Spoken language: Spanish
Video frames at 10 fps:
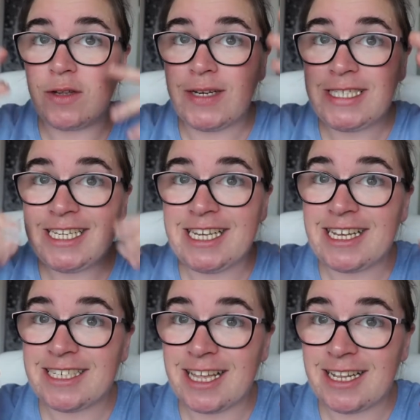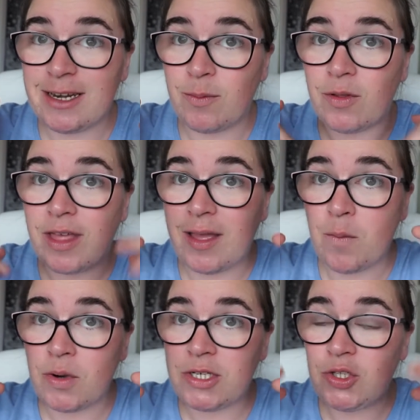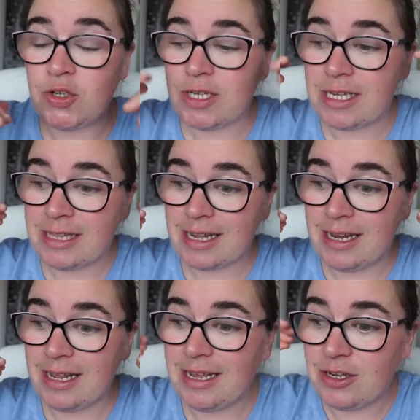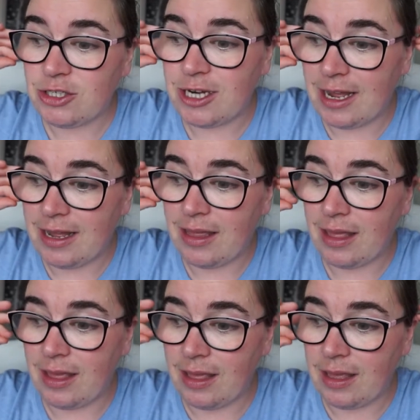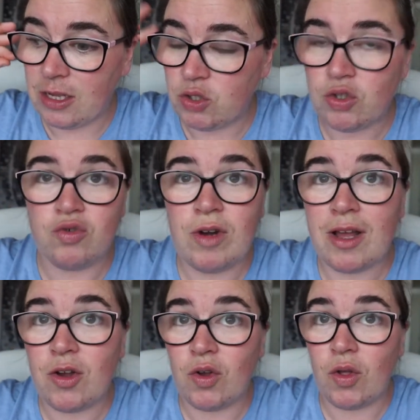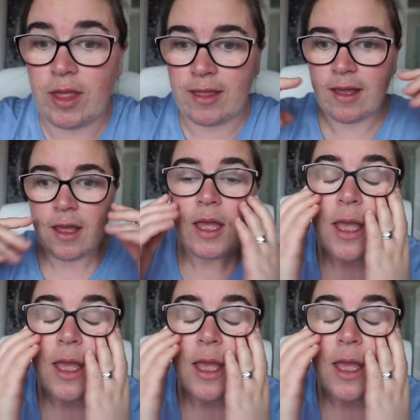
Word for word: libres y que está el trípode ahí puesto y tal. O sea, eh, esto es una gozada.